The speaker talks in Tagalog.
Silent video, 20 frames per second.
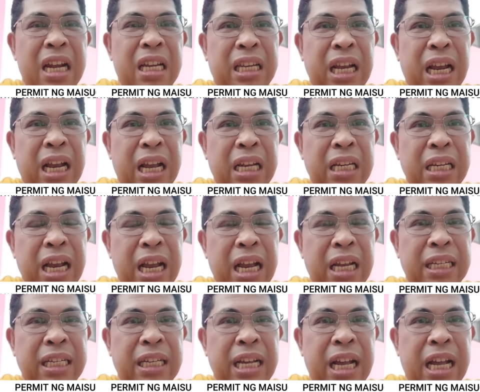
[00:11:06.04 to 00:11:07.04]
Dahil sa
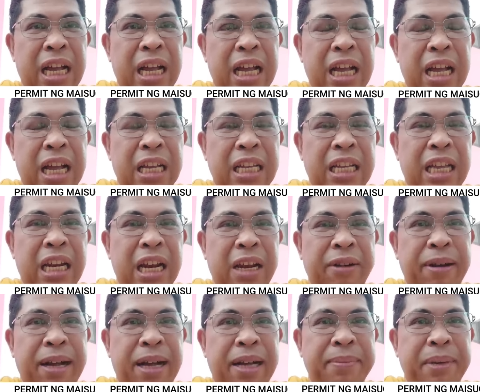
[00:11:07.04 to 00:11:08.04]
kanyang uh,
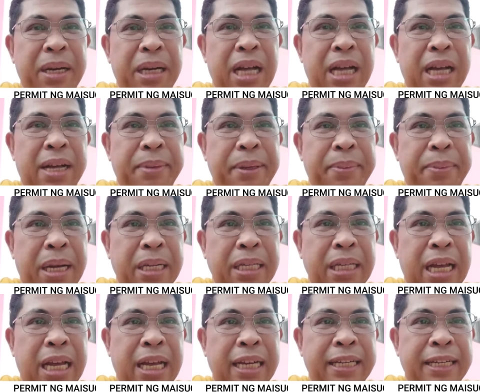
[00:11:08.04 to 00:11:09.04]
ginawa, mga
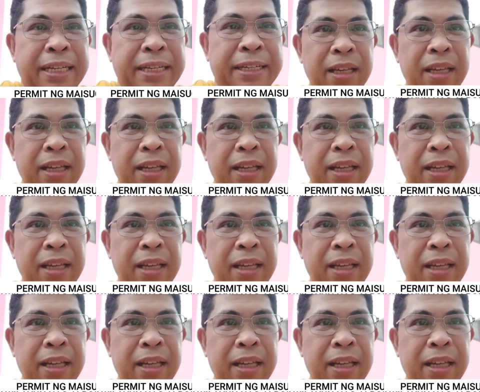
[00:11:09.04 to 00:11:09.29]
kababayan,